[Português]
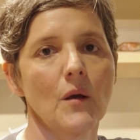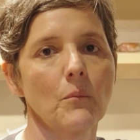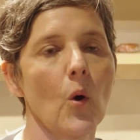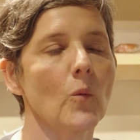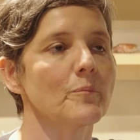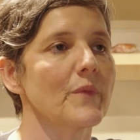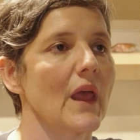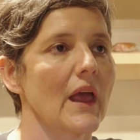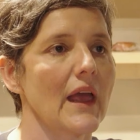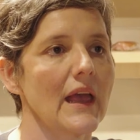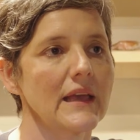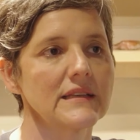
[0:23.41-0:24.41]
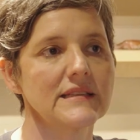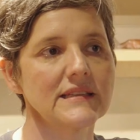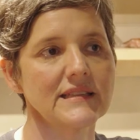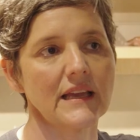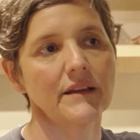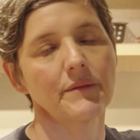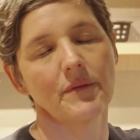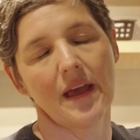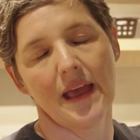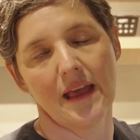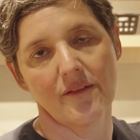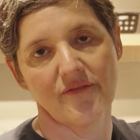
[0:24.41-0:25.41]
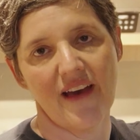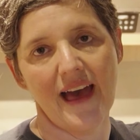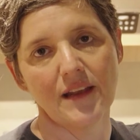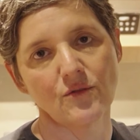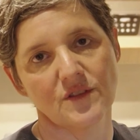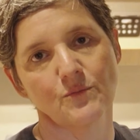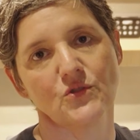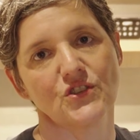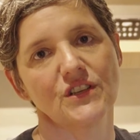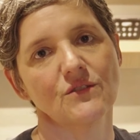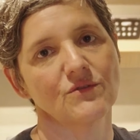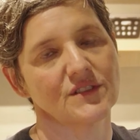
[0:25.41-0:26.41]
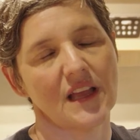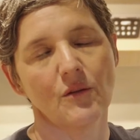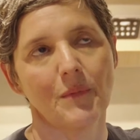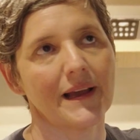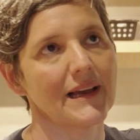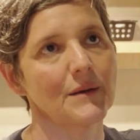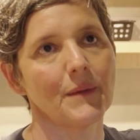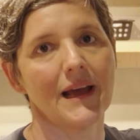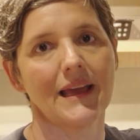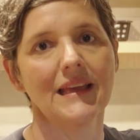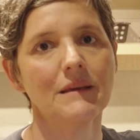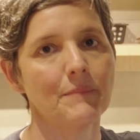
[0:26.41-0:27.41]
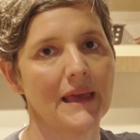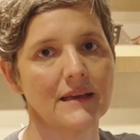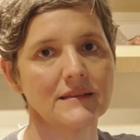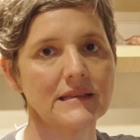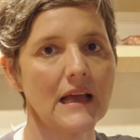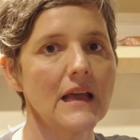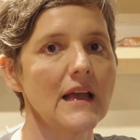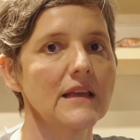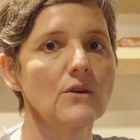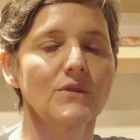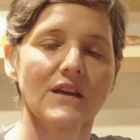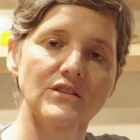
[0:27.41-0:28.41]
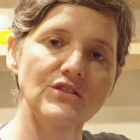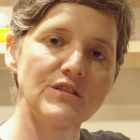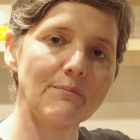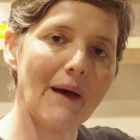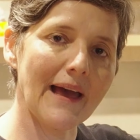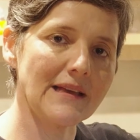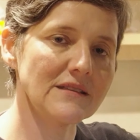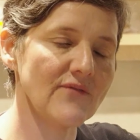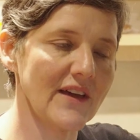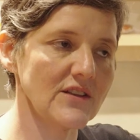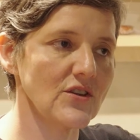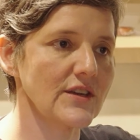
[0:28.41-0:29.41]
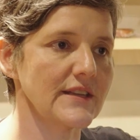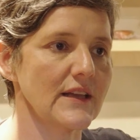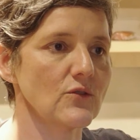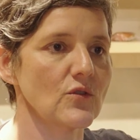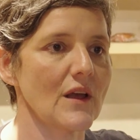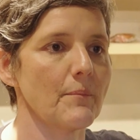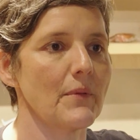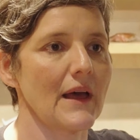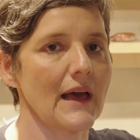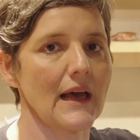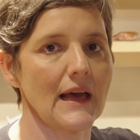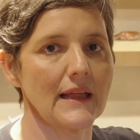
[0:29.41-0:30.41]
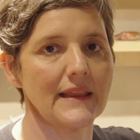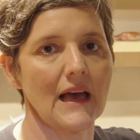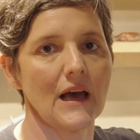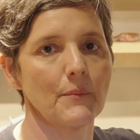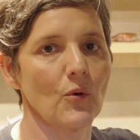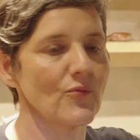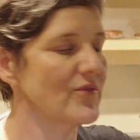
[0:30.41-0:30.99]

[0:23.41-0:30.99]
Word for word: Bom, é, existem é, vários embutidos, tem uma gama imensa e o que a gente mais vende aqui dentro da, da, da